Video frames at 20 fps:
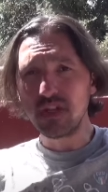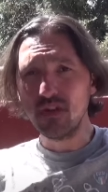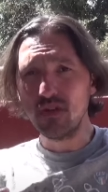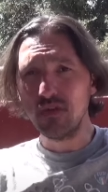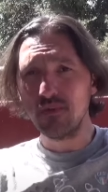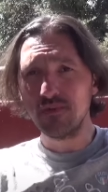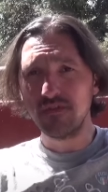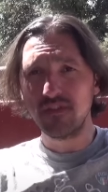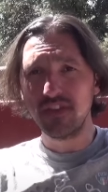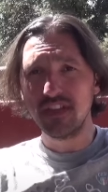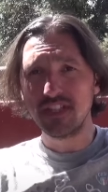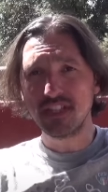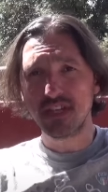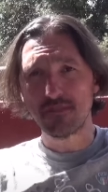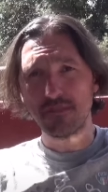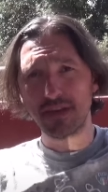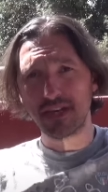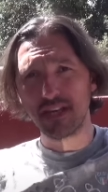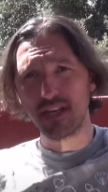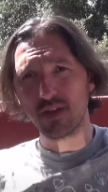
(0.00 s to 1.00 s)
non
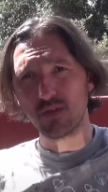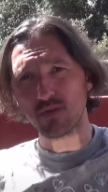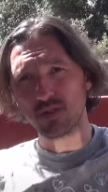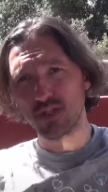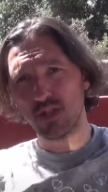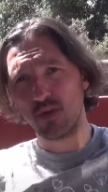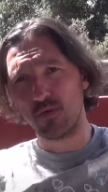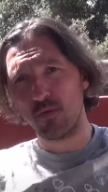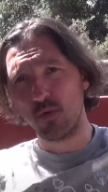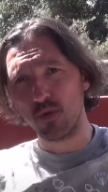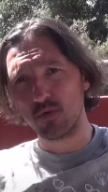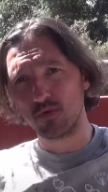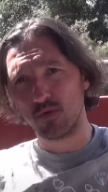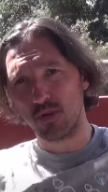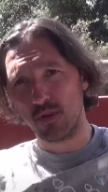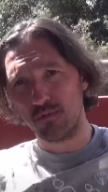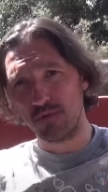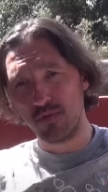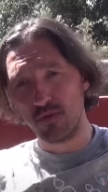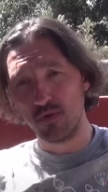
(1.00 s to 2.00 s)
fisiche perché lì costano molto
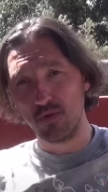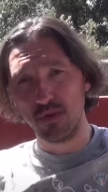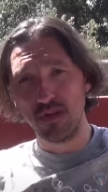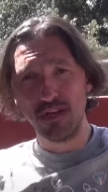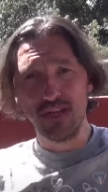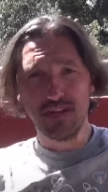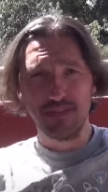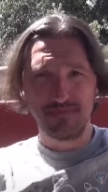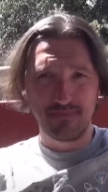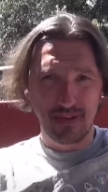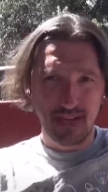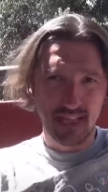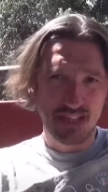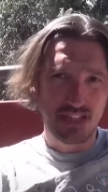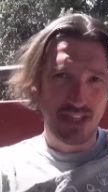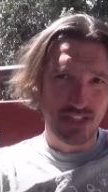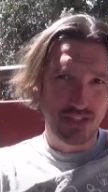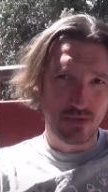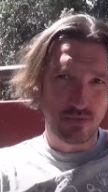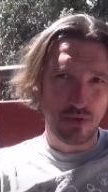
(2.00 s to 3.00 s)
di più
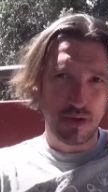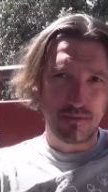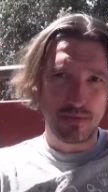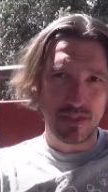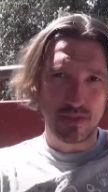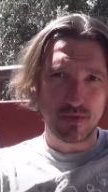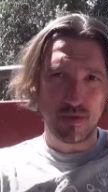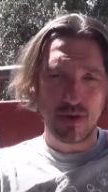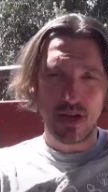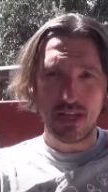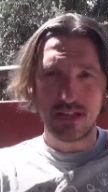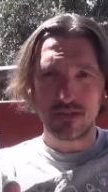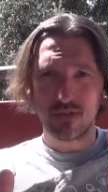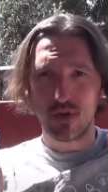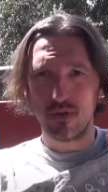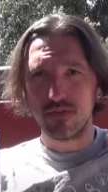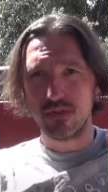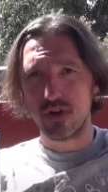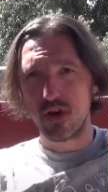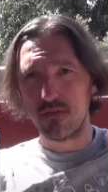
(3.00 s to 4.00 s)
prendila sicuramente online
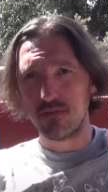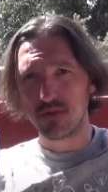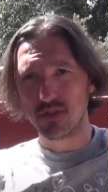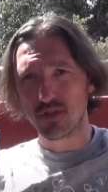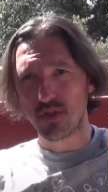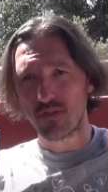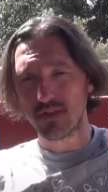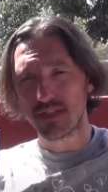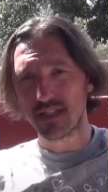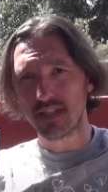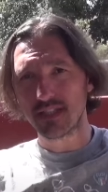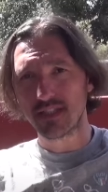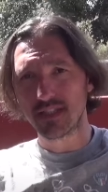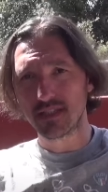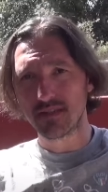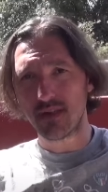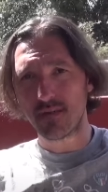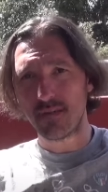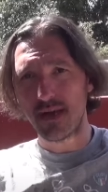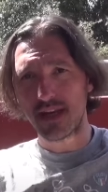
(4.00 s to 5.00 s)
trovi Romos, trovi
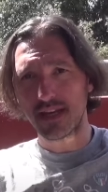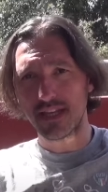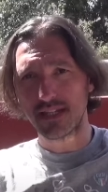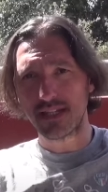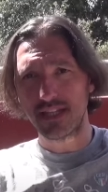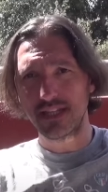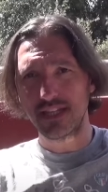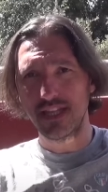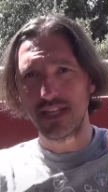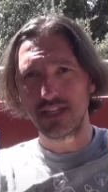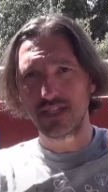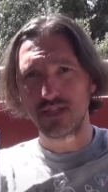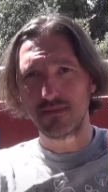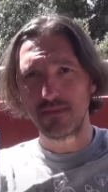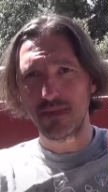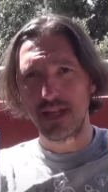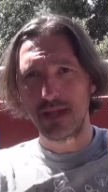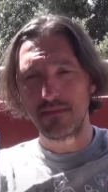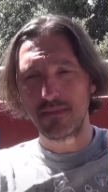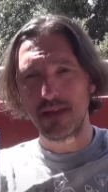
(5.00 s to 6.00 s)
tantissime marche da
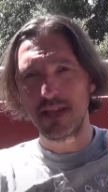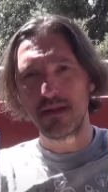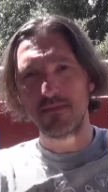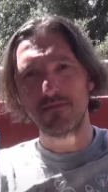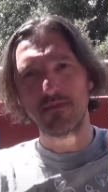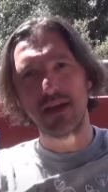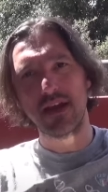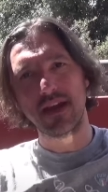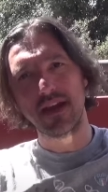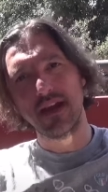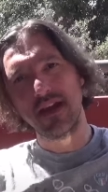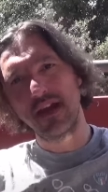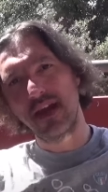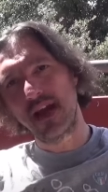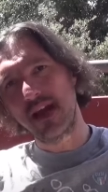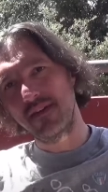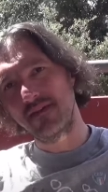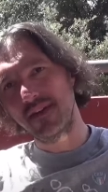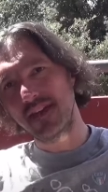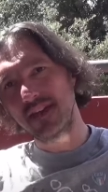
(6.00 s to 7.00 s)
10.000 mAh
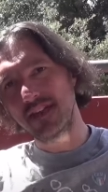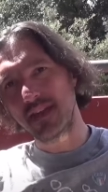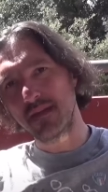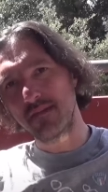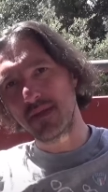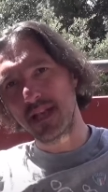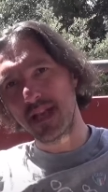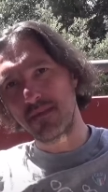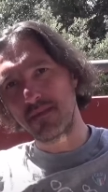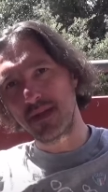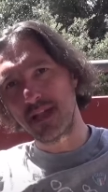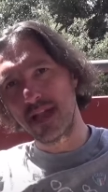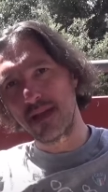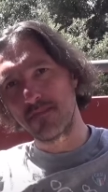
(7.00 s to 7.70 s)
a 20.000